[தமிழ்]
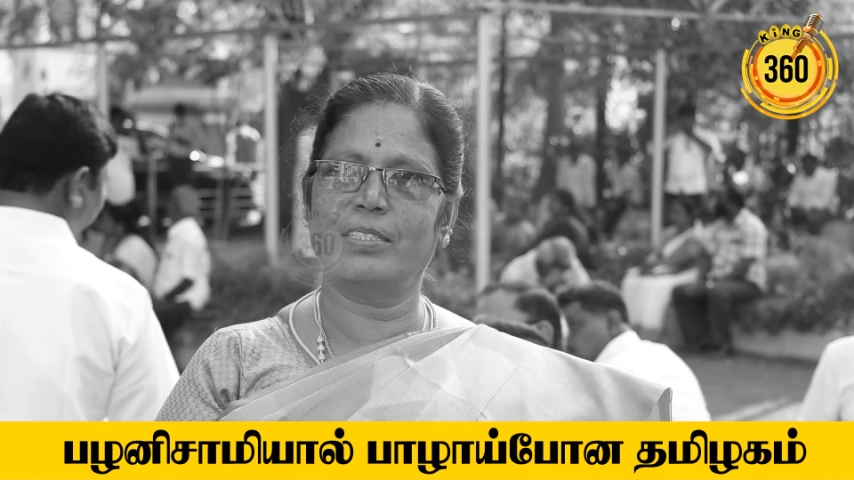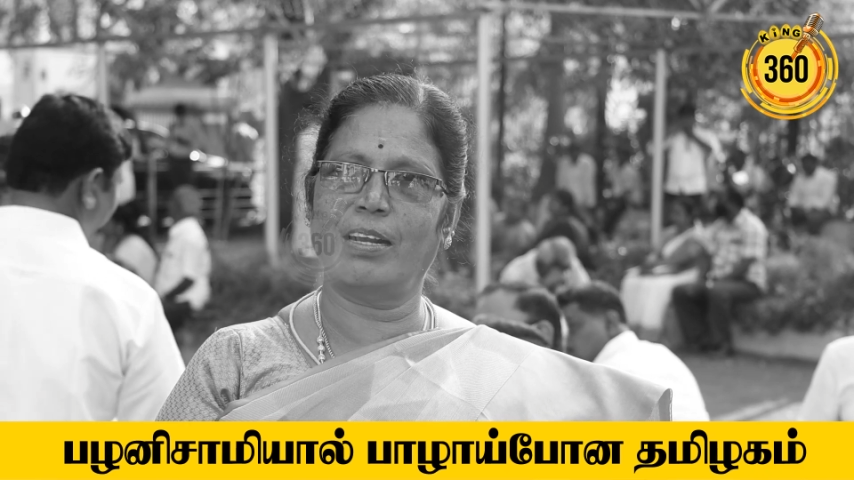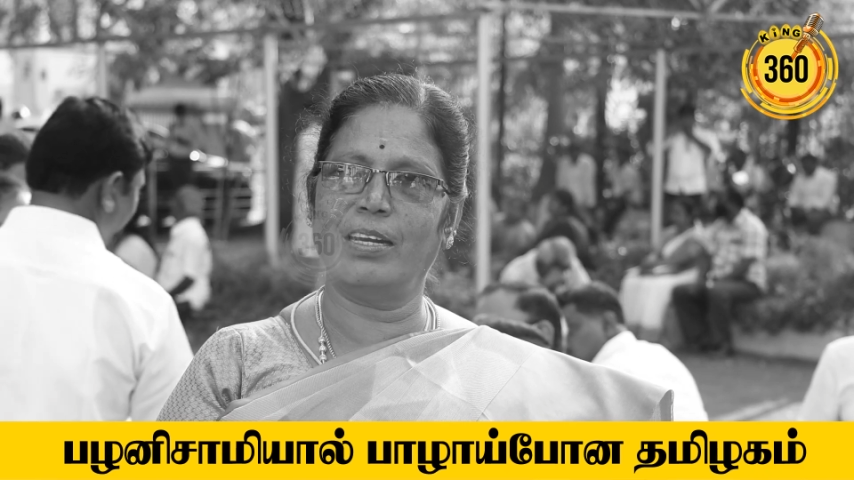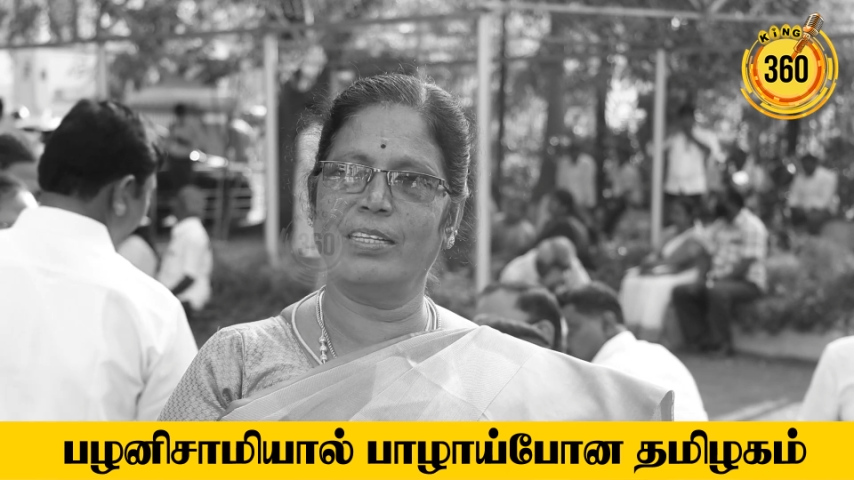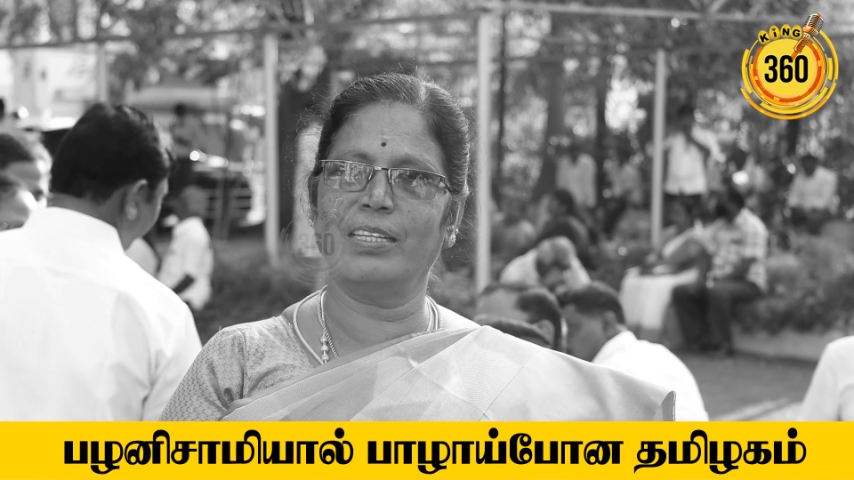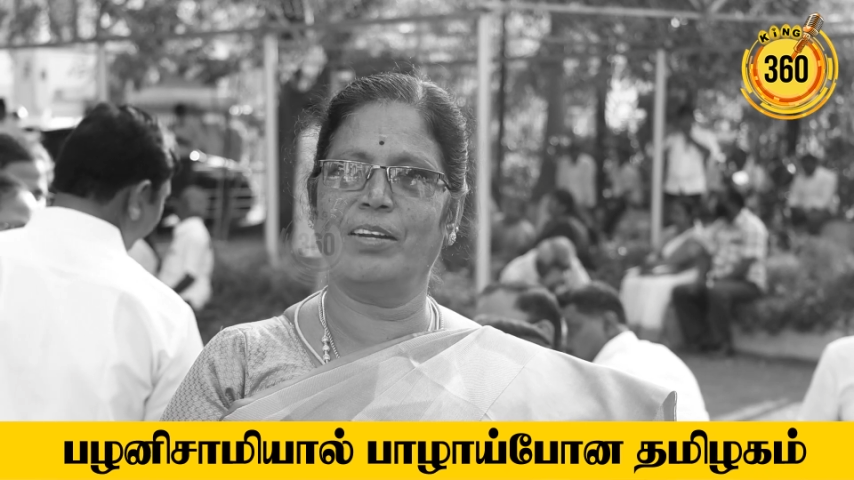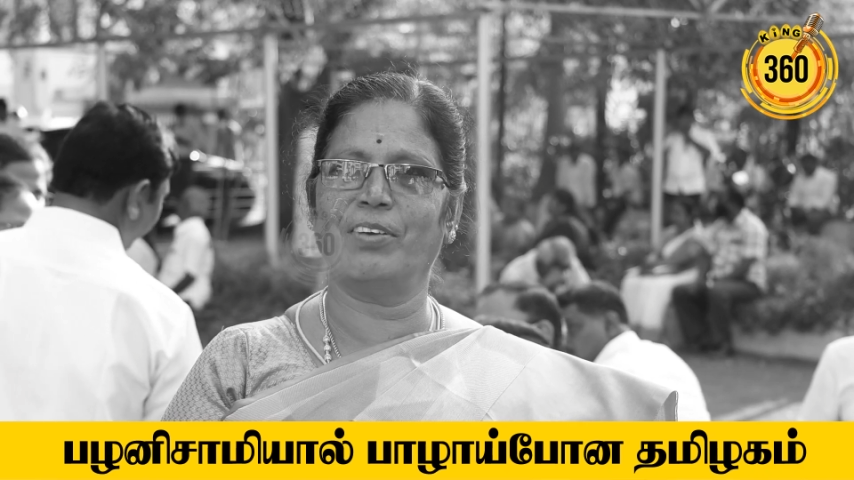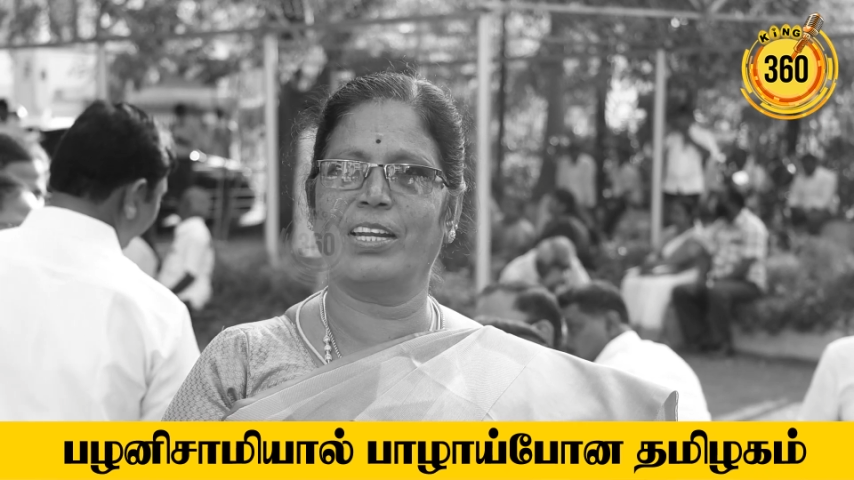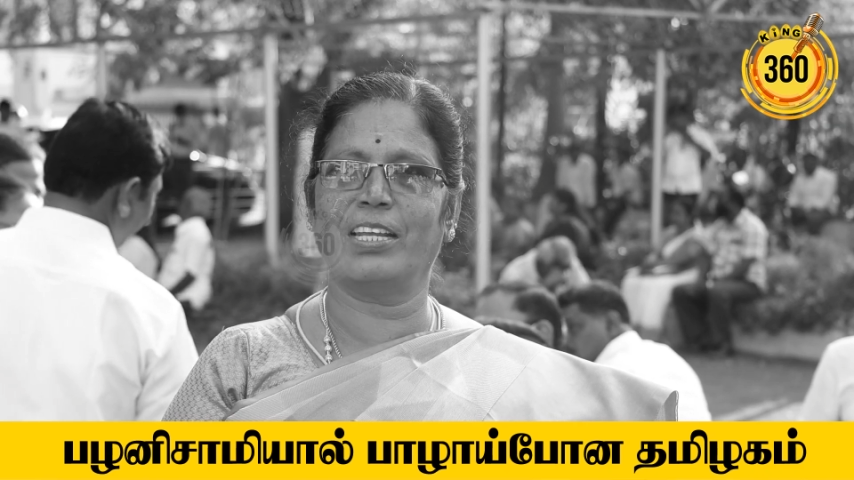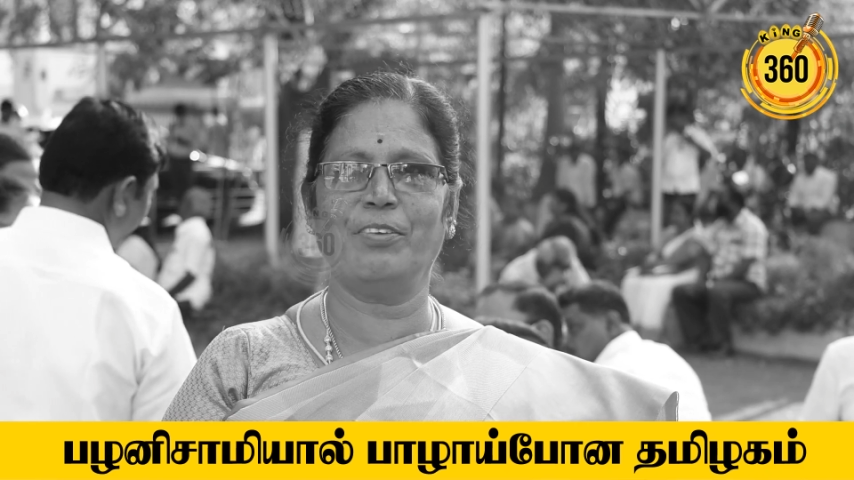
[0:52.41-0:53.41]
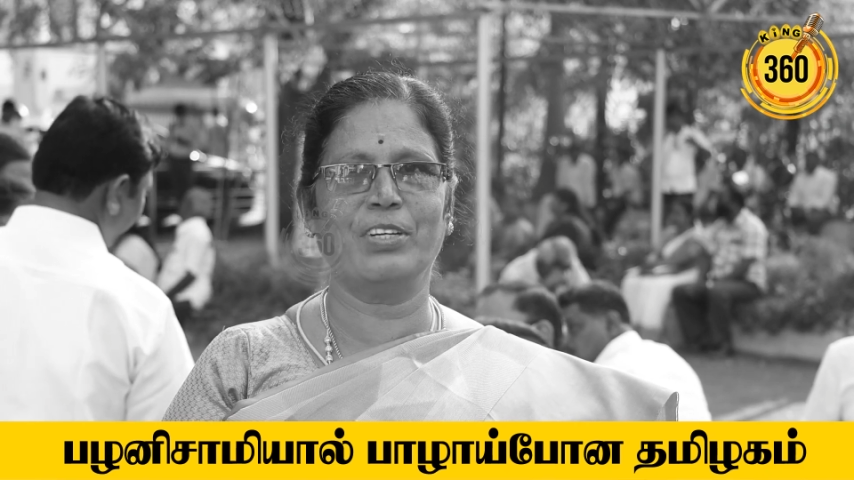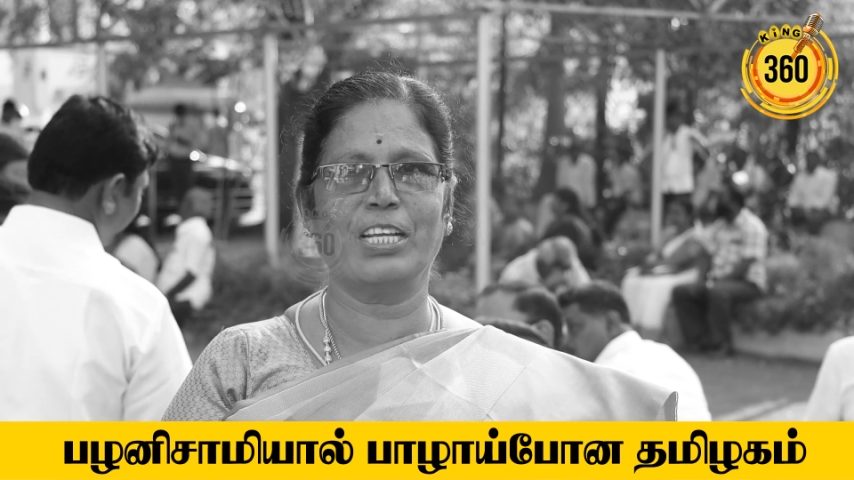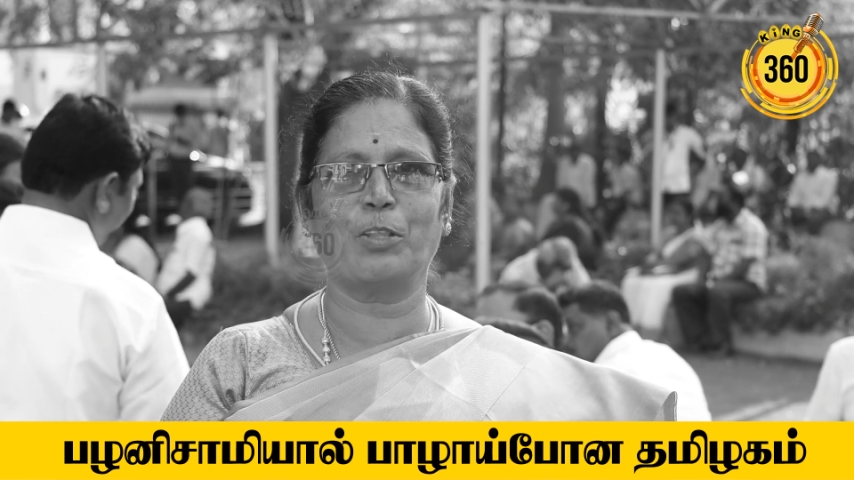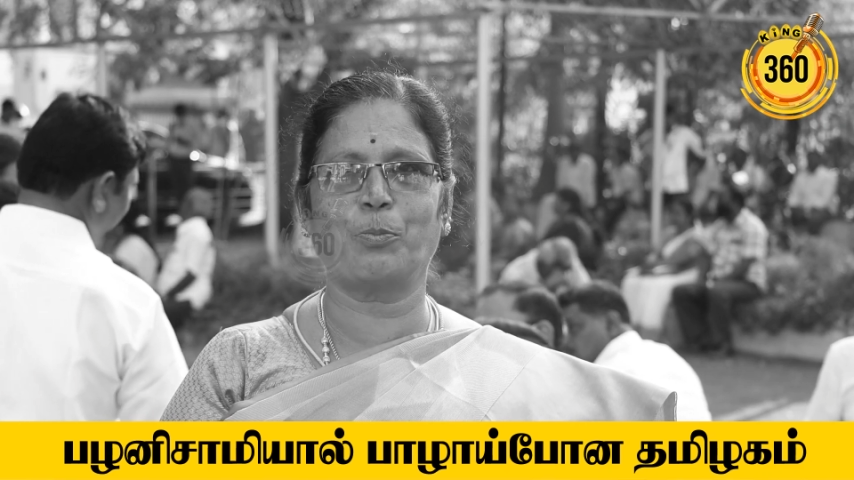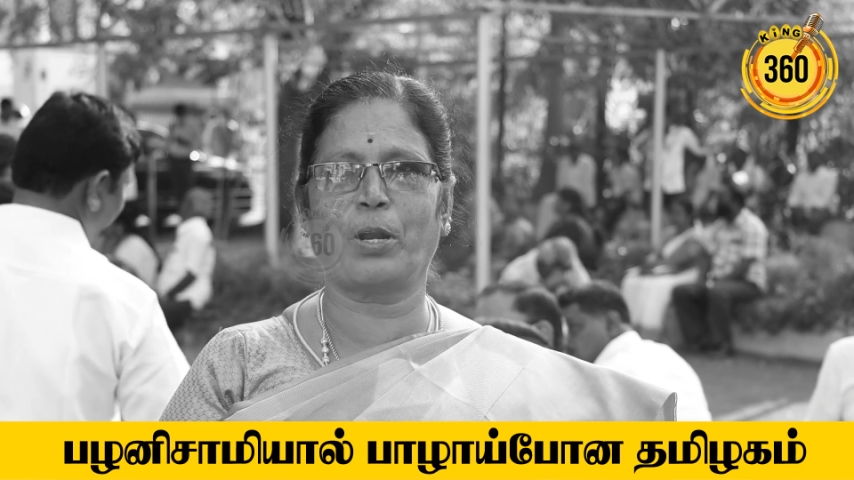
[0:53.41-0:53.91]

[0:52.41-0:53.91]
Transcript: ஸ்டாலின் தான் வராரு விடியல்